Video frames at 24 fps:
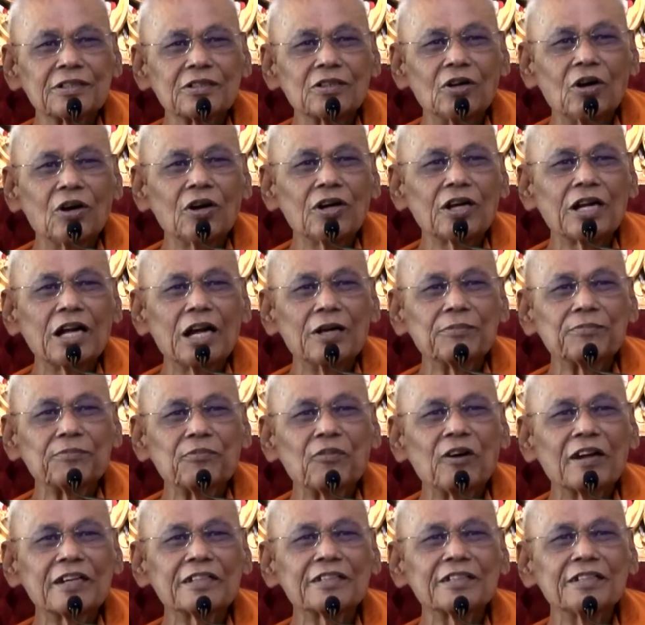ขอกลับ
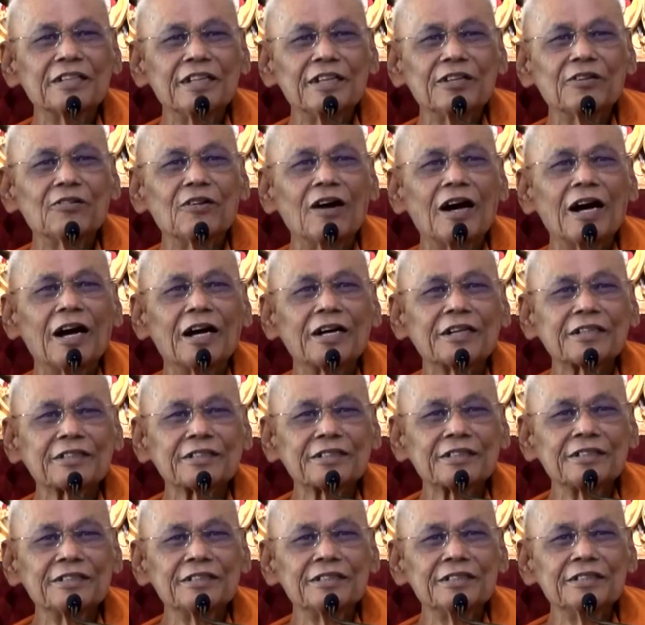วัดดีกว่า
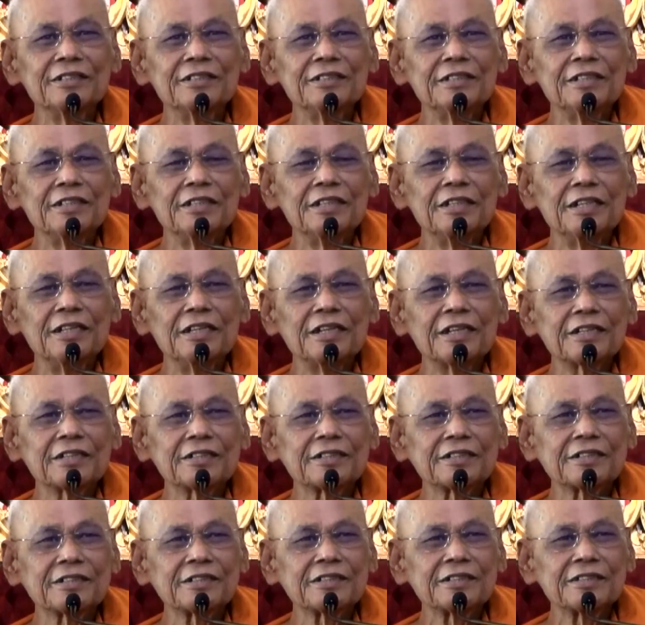นะ
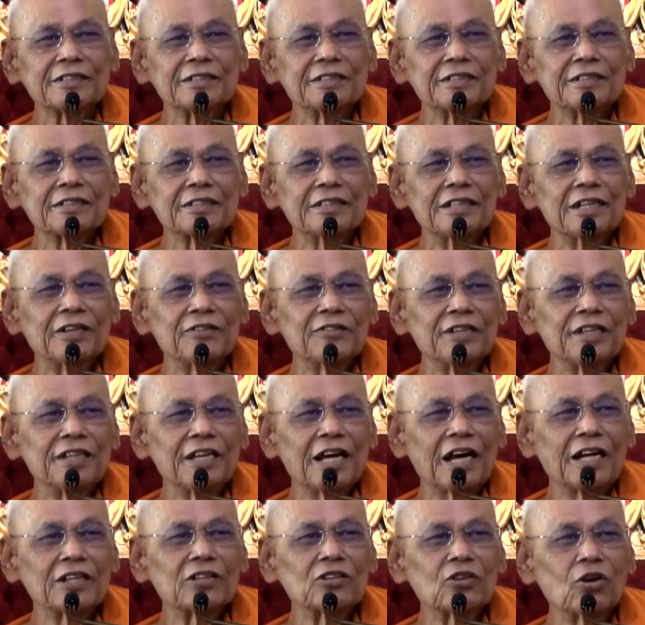เรียกวิญ
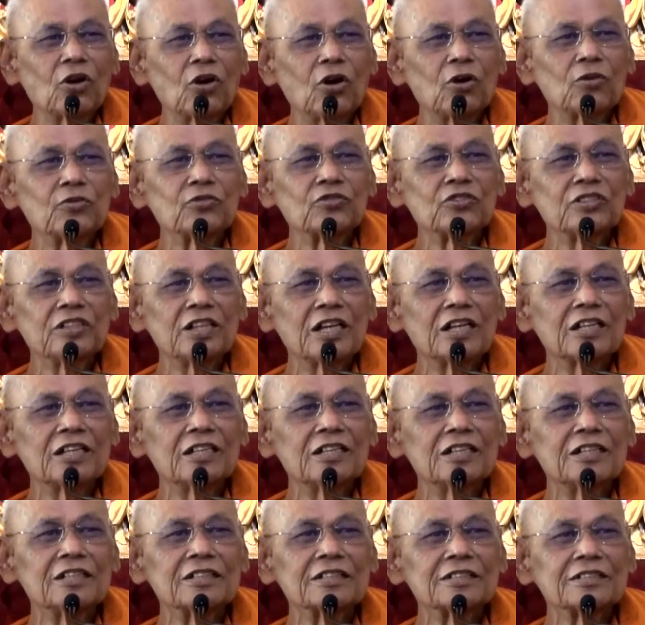ยานหอบเสือ
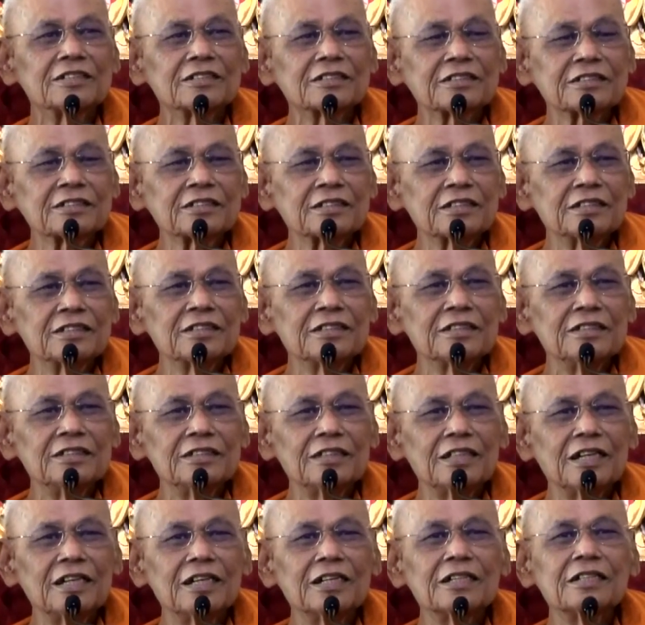เกิด
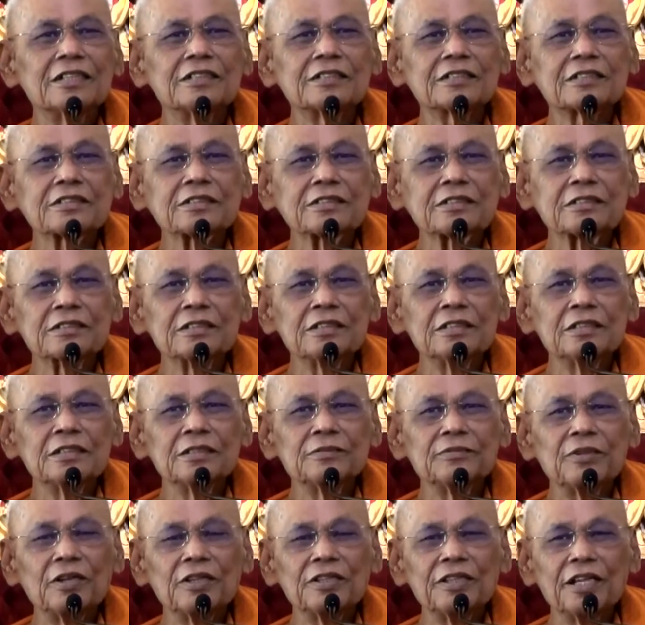นะ
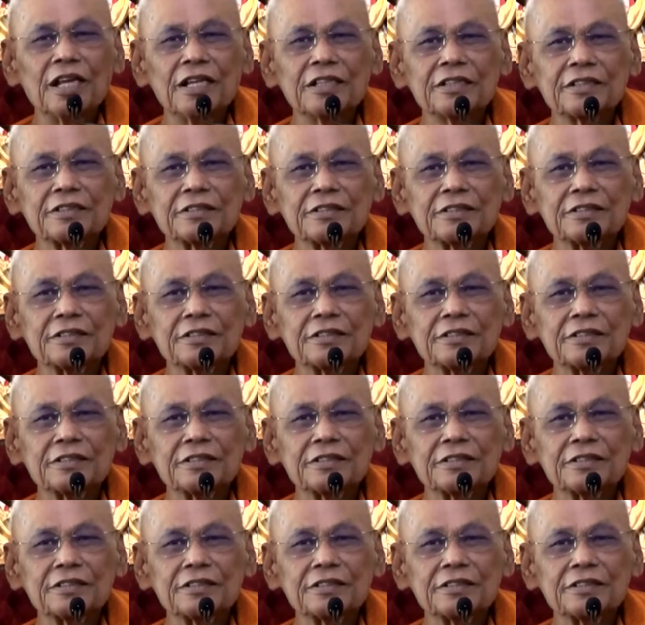เพราะฉะนั้น